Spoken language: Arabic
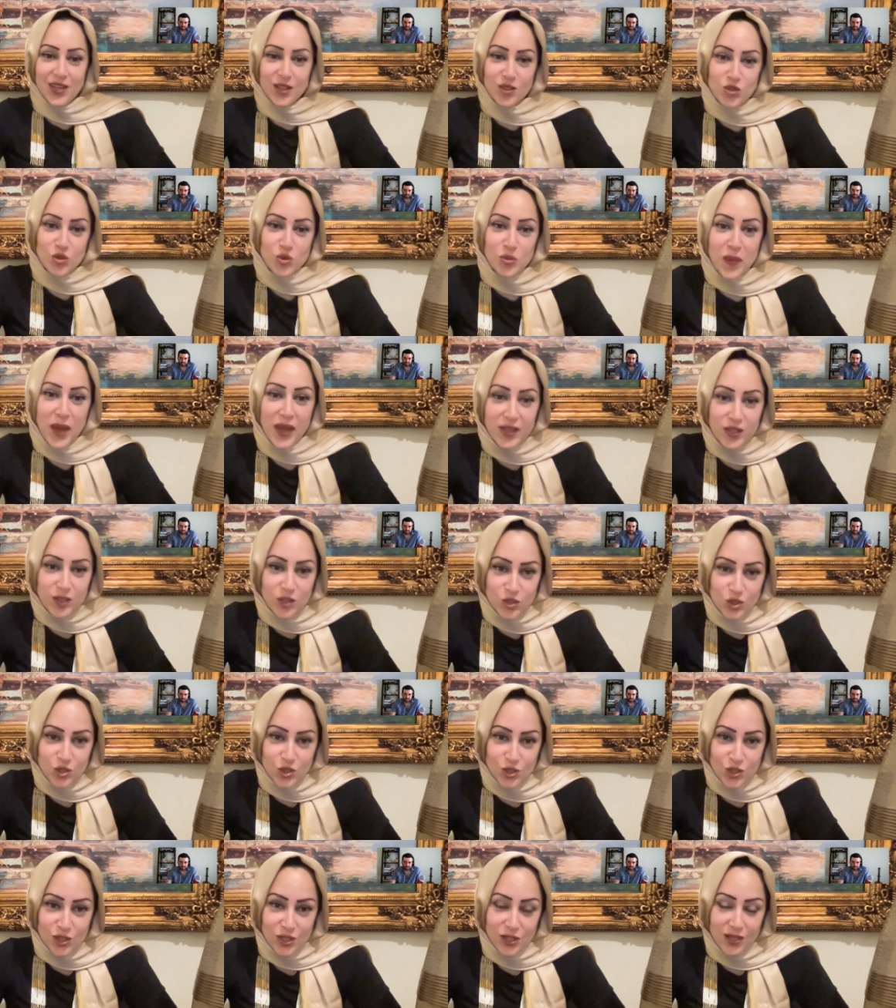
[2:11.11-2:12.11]
تو آه، مانج
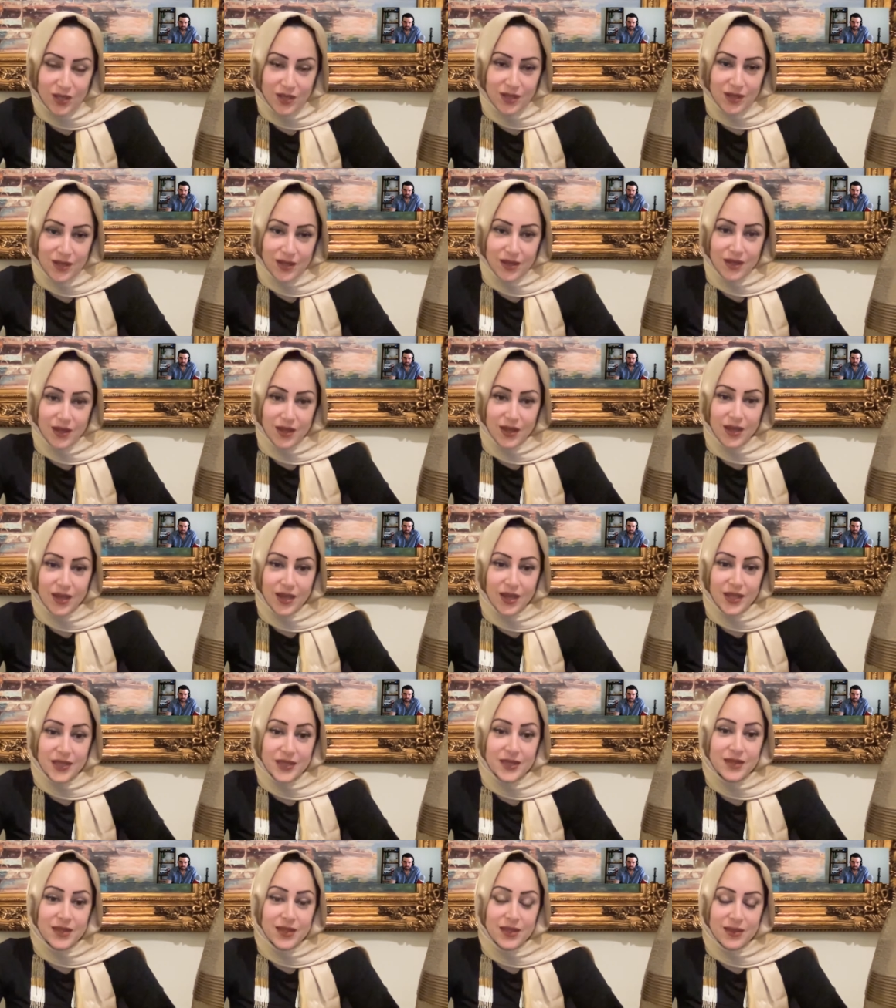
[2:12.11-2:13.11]
آه،
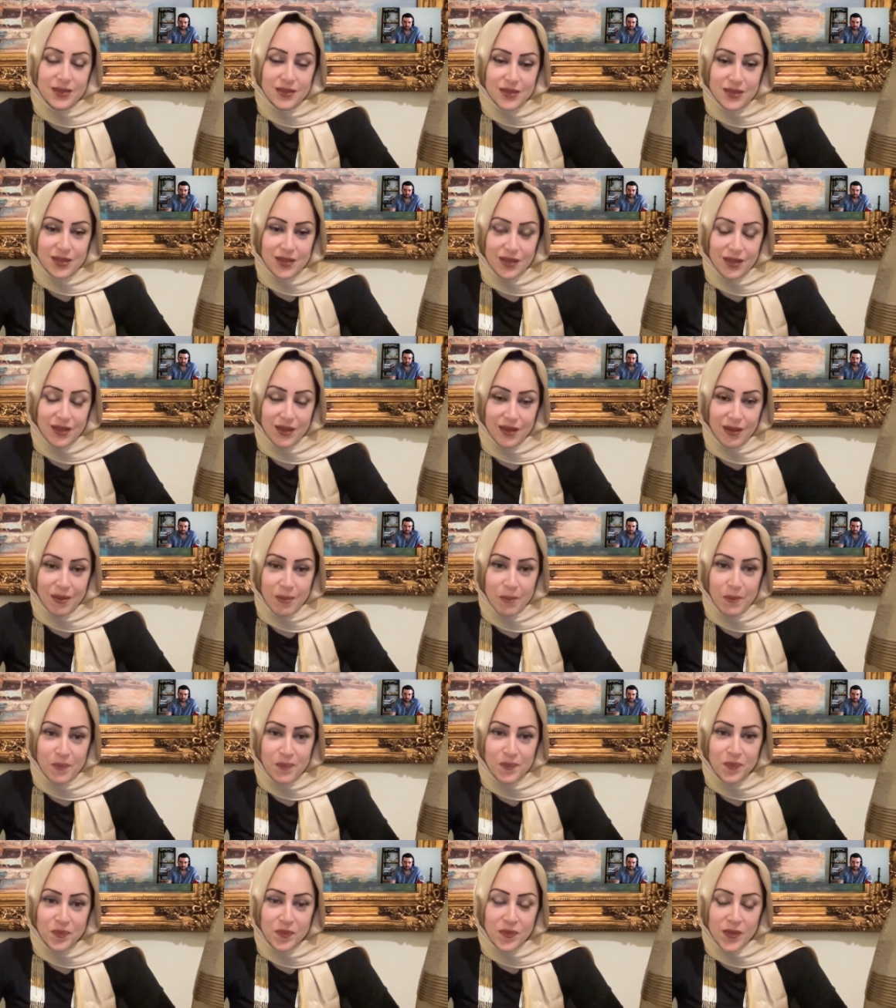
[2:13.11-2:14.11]
عده آه،
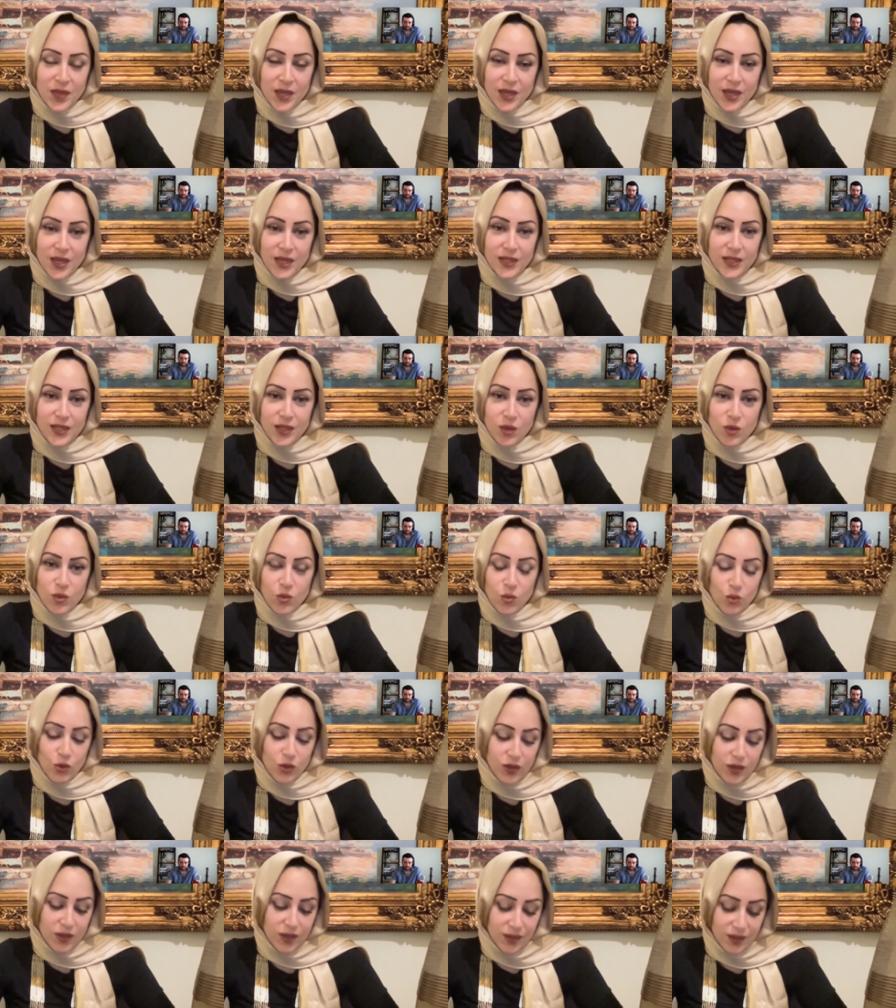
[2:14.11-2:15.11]
خلينا
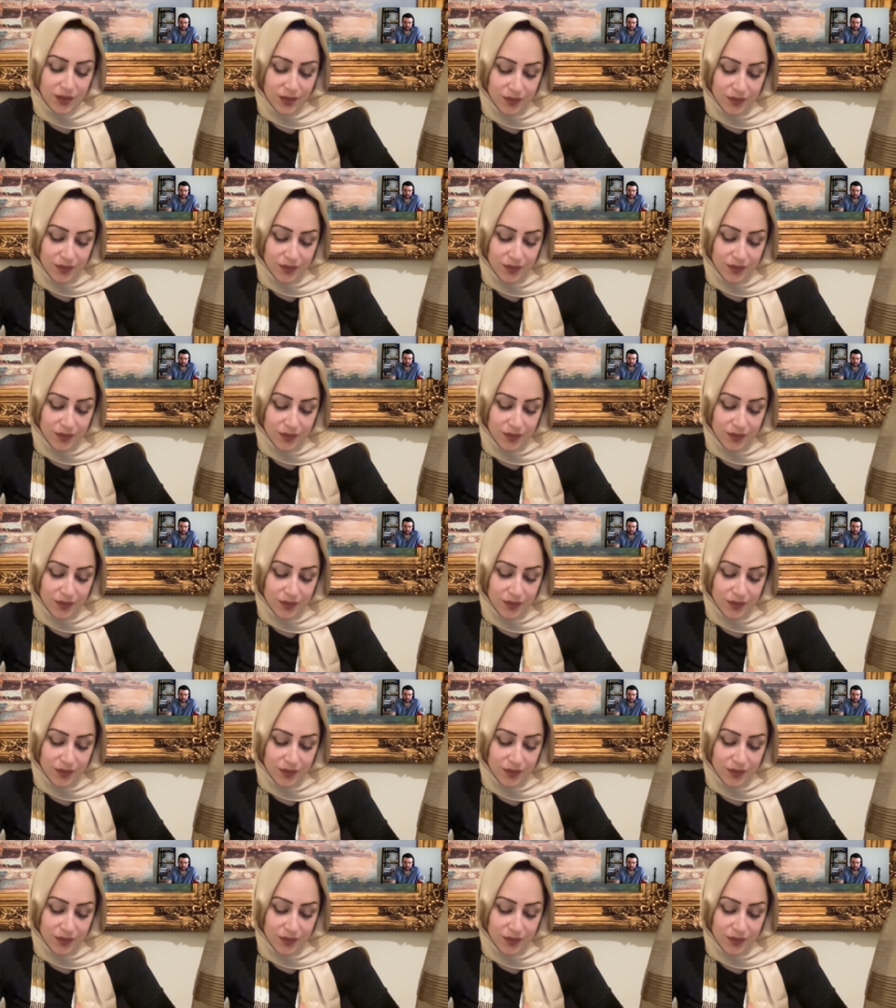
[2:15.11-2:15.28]
نقول